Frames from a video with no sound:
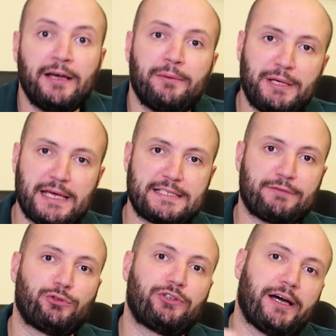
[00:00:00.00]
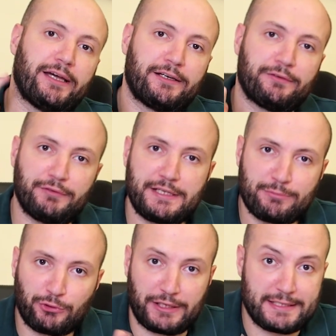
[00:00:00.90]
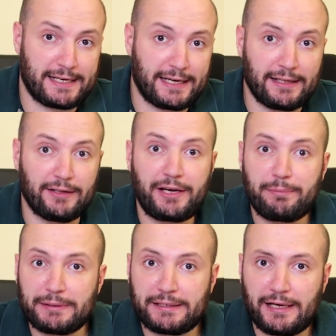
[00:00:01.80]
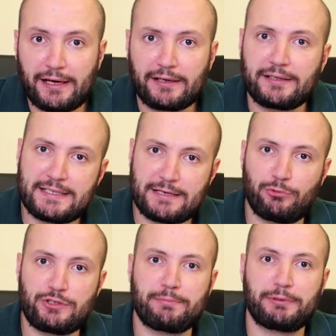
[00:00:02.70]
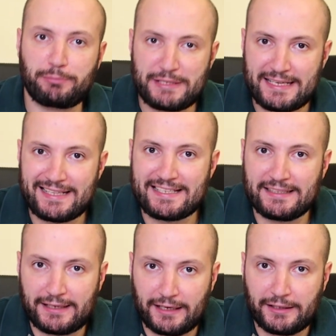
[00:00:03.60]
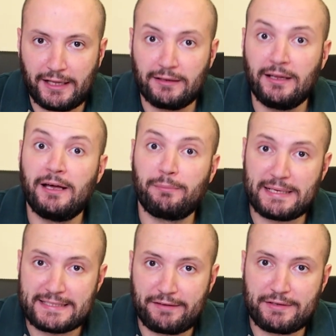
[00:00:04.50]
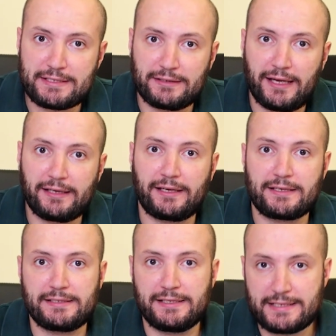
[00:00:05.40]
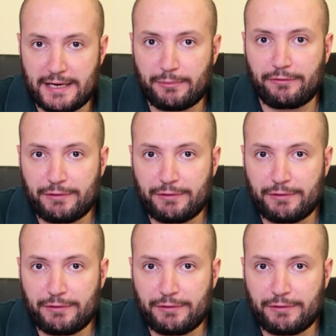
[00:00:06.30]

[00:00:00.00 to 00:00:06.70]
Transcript: Меня зовут Хайк, вы смотрите канал Репатриарх, не забудьте подписаться на канал, поставить лайк, если тема